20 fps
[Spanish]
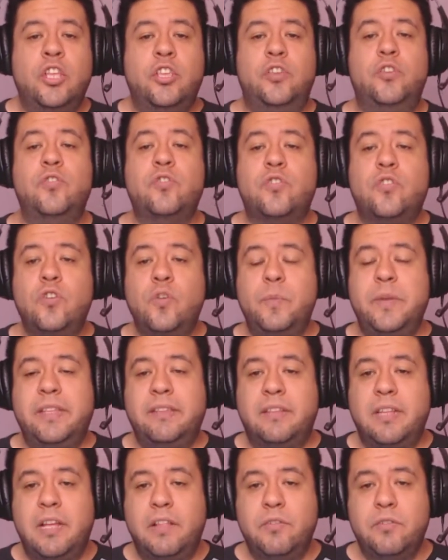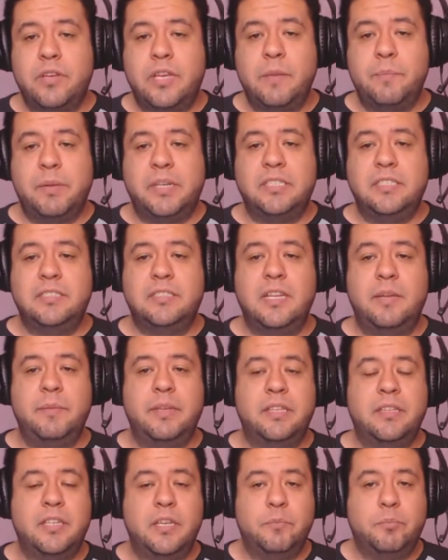yo comentado que
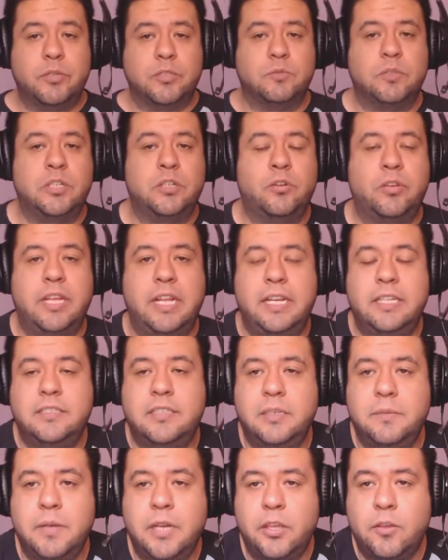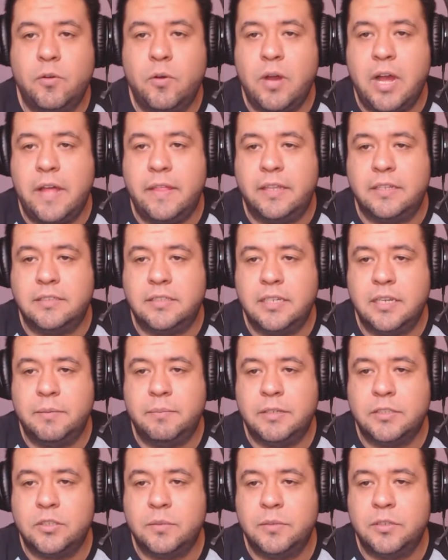precisamente pues bueno ya les iba yo a decir
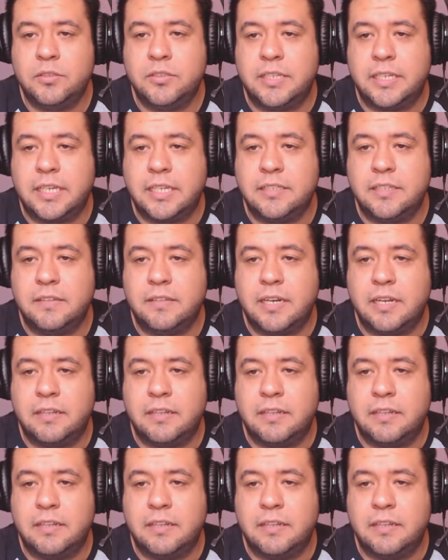más o menos de qué se